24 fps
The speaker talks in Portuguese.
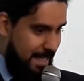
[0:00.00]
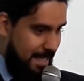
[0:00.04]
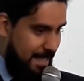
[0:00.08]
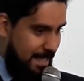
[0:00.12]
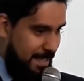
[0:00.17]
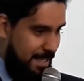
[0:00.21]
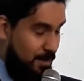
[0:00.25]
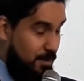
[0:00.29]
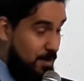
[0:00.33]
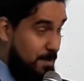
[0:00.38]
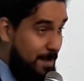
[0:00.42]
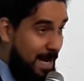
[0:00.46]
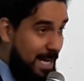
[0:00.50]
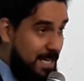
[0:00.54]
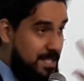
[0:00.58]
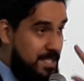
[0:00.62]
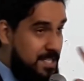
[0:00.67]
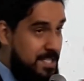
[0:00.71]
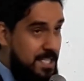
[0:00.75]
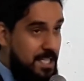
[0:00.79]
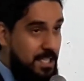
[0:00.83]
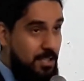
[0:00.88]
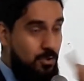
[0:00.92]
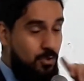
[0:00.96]
E eu
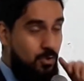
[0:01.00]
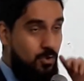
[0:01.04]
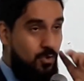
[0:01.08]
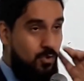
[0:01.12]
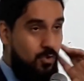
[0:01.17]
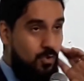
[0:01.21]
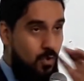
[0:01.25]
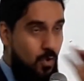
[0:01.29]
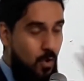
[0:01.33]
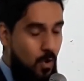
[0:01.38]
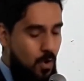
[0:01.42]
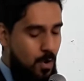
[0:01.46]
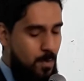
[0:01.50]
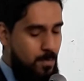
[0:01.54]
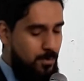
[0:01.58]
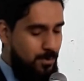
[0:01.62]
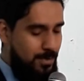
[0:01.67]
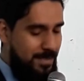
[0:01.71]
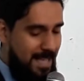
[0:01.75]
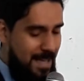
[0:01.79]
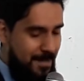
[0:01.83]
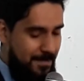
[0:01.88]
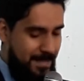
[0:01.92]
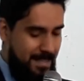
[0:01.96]
imagino como
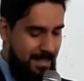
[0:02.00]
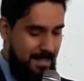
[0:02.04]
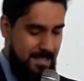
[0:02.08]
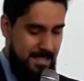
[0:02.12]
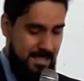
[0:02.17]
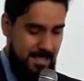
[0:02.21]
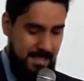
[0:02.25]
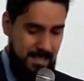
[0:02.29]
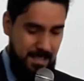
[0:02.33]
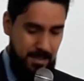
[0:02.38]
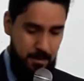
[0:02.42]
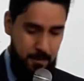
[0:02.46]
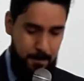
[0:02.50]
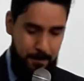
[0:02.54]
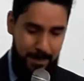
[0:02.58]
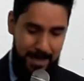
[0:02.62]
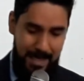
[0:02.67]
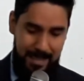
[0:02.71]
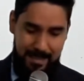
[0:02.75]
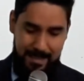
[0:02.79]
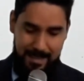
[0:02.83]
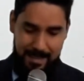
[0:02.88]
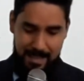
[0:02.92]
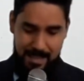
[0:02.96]
deve ter sido
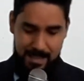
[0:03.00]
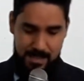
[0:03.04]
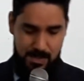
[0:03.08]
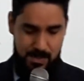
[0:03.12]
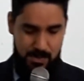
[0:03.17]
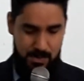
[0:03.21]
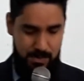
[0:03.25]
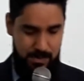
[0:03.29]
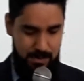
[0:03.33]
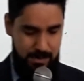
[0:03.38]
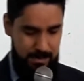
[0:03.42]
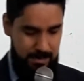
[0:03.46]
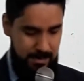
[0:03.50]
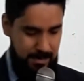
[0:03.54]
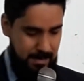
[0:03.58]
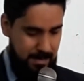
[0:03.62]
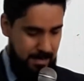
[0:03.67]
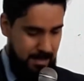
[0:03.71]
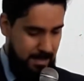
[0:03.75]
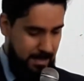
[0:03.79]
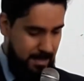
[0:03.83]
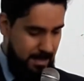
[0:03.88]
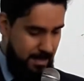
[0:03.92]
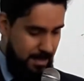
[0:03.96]
para Cristo,
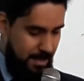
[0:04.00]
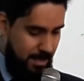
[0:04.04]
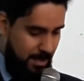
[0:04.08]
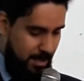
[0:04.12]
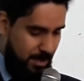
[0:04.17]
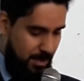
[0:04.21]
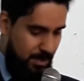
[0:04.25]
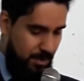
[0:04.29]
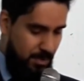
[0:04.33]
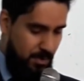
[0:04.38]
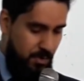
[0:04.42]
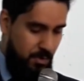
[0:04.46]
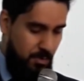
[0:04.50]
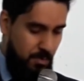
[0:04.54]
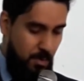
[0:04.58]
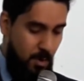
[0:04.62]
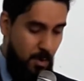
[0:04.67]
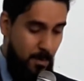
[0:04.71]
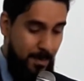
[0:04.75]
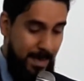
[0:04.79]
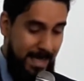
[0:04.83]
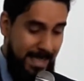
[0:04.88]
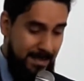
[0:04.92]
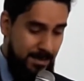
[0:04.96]
num
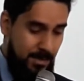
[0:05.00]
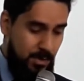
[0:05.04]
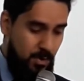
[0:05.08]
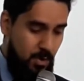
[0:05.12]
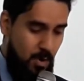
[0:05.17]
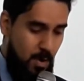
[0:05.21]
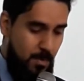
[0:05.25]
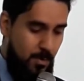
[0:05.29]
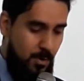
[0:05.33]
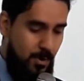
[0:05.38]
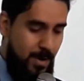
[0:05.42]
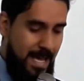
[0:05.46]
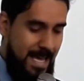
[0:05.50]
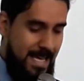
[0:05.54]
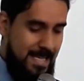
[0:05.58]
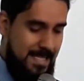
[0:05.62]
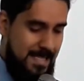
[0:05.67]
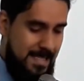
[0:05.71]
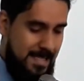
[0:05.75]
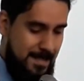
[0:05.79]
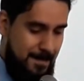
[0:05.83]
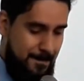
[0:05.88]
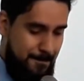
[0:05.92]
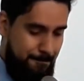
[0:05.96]
momento como
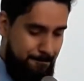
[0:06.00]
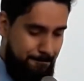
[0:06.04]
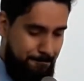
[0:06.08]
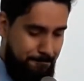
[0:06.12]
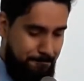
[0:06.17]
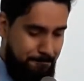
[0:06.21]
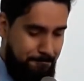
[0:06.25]
esse,